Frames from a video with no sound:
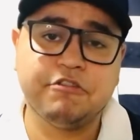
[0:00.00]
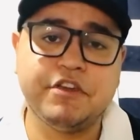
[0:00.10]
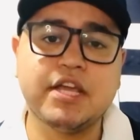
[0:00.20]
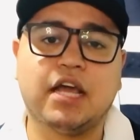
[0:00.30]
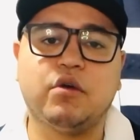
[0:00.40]

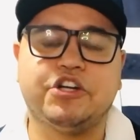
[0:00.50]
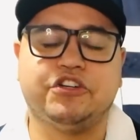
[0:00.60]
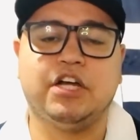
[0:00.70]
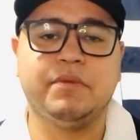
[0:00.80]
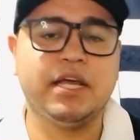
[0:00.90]
fica aqui o
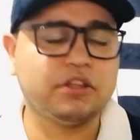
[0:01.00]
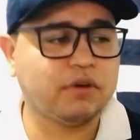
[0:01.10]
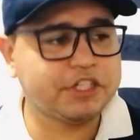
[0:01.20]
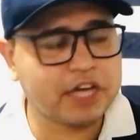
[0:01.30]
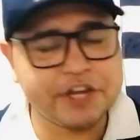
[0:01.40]

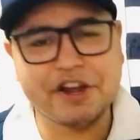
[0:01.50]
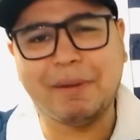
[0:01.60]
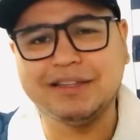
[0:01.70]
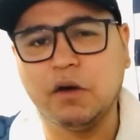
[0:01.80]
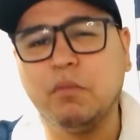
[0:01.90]
questionamento, acho que a gente
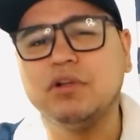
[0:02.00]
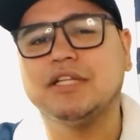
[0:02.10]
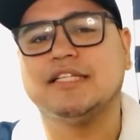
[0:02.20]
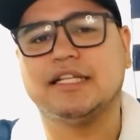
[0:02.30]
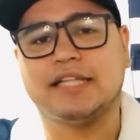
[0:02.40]
já bateu
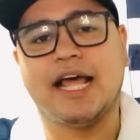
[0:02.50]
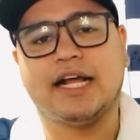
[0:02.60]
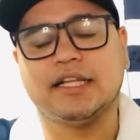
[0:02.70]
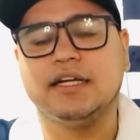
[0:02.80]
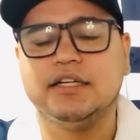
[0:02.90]
muito nessa
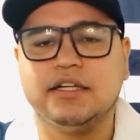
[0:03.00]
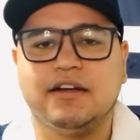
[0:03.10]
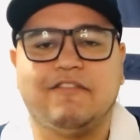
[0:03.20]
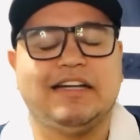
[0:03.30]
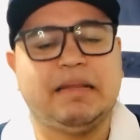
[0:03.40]
tecla,
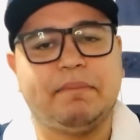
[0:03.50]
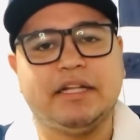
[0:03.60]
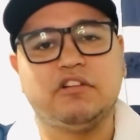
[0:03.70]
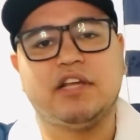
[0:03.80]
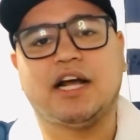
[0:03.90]
vai
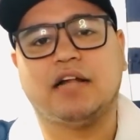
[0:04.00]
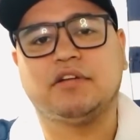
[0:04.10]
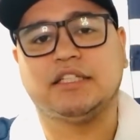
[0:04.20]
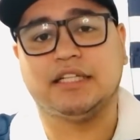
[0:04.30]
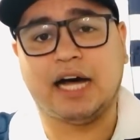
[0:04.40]
depender do
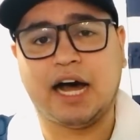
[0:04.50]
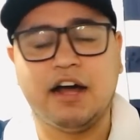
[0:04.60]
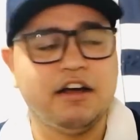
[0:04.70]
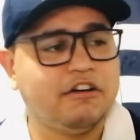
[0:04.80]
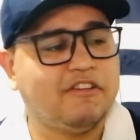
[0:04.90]
Ricardo
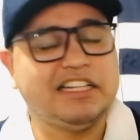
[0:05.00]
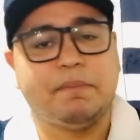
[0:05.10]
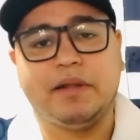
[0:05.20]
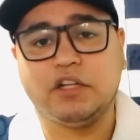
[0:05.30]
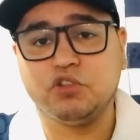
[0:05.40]
Catalá, vai
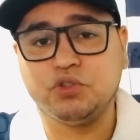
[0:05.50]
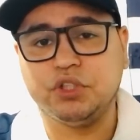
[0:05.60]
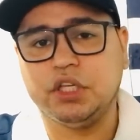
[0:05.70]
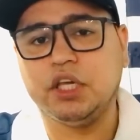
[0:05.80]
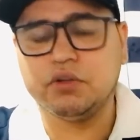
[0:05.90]
depender do
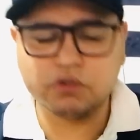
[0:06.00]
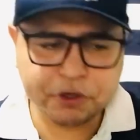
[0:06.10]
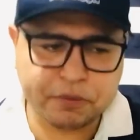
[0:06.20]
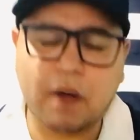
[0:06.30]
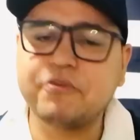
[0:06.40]
Juninho,
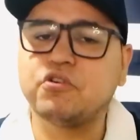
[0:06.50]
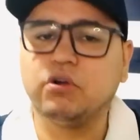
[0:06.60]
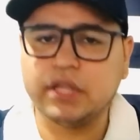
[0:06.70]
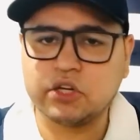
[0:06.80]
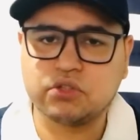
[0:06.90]
dos próprios
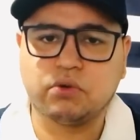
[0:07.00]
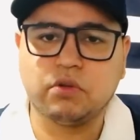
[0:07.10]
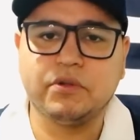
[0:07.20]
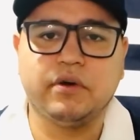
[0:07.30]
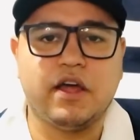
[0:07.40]
goleiros do
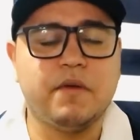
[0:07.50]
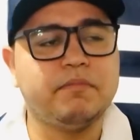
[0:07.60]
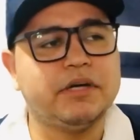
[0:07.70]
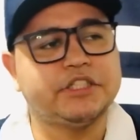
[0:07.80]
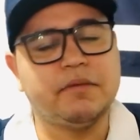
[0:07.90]
Clube do
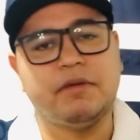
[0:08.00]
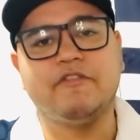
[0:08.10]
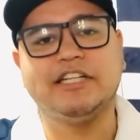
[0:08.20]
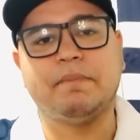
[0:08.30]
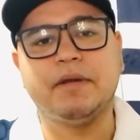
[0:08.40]
Remo, mas
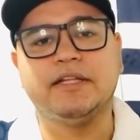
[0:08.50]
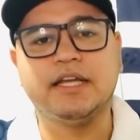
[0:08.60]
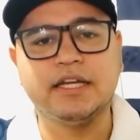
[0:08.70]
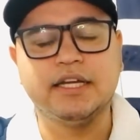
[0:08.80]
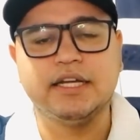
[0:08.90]
também vai
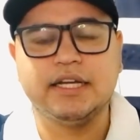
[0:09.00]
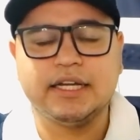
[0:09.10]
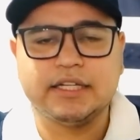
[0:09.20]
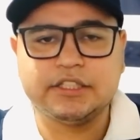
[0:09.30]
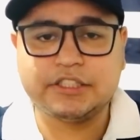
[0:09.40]
depender
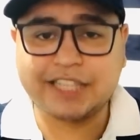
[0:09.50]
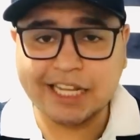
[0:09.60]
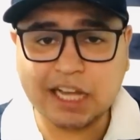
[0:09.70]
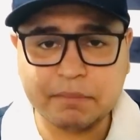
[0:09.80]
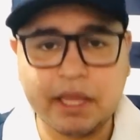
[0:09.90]

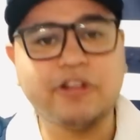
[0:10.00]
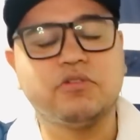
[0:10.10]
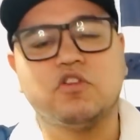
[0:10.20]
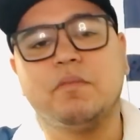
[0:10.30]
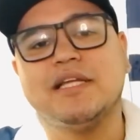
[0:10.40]

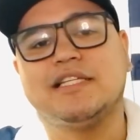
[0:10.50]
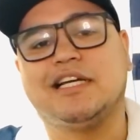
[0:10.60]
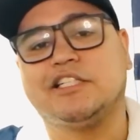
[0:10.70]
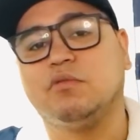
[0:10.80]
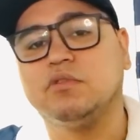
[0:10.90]
treinamento sobre essa
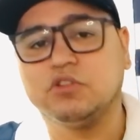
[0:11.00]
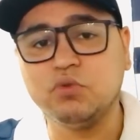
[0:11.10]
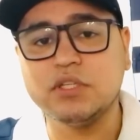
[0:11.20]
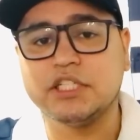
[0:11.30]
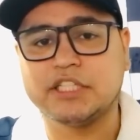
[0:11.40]
questão
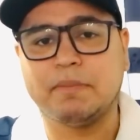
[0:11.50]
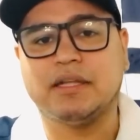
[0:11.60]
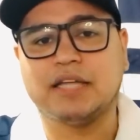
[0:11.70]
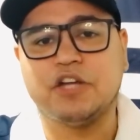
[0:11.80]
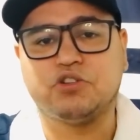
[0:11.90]
do
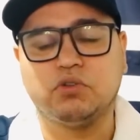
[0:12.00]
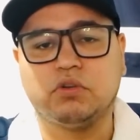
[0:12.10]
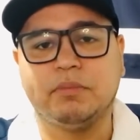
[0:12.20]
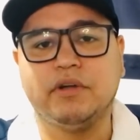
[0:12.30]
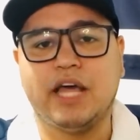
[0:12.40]
sistema tático do Clube